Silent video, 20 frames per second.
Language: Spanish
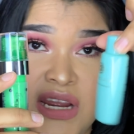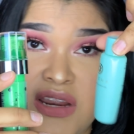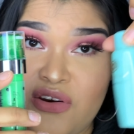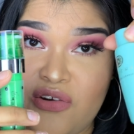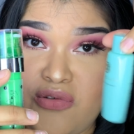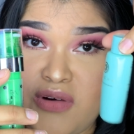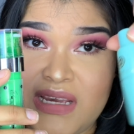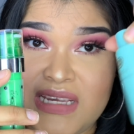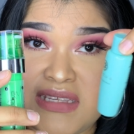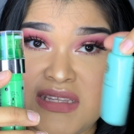
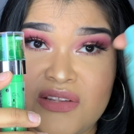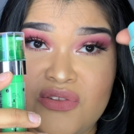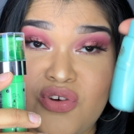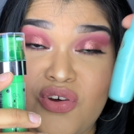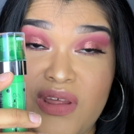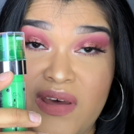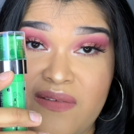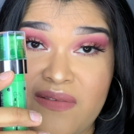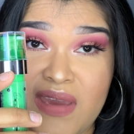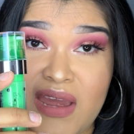No, este
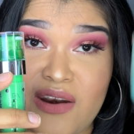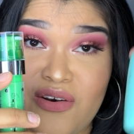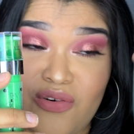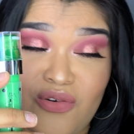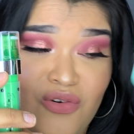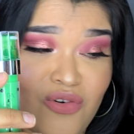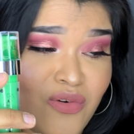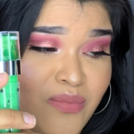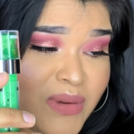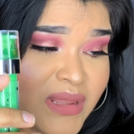todavía
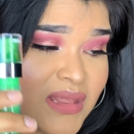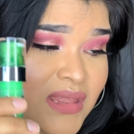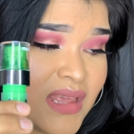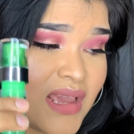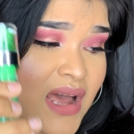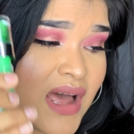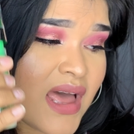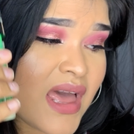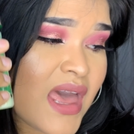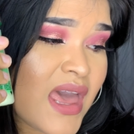no lo
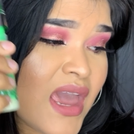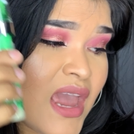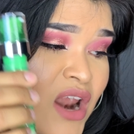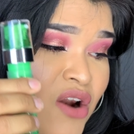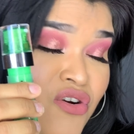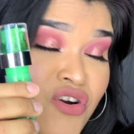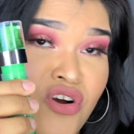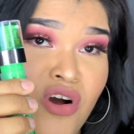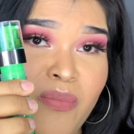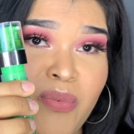metía.
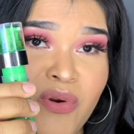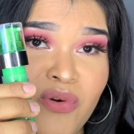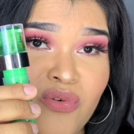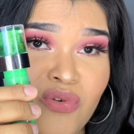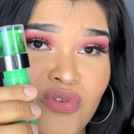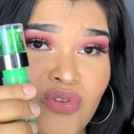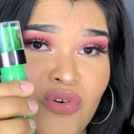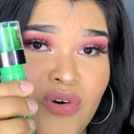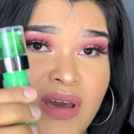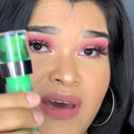El único
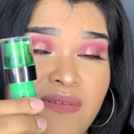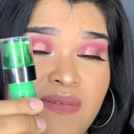producto que